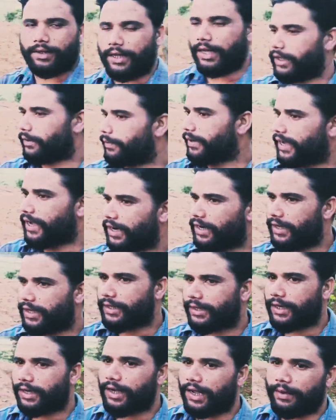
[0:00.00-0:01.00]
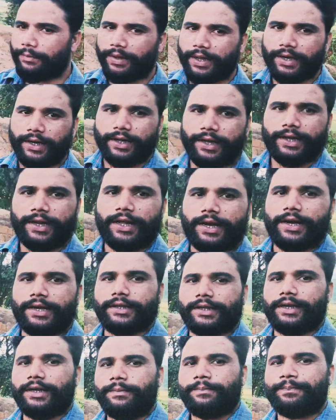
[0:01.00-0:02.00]
आदमी कल इधर काम करने के लिए आया
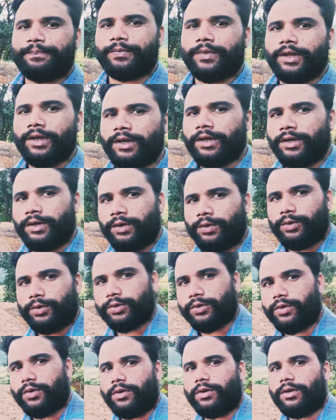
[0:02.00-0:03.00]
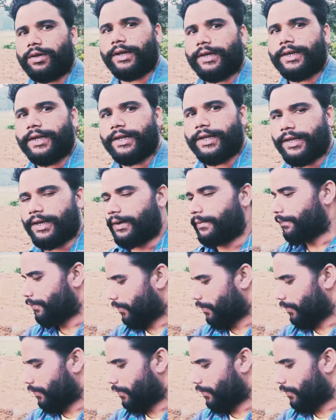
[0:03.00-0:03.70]
था उसको एटेक किया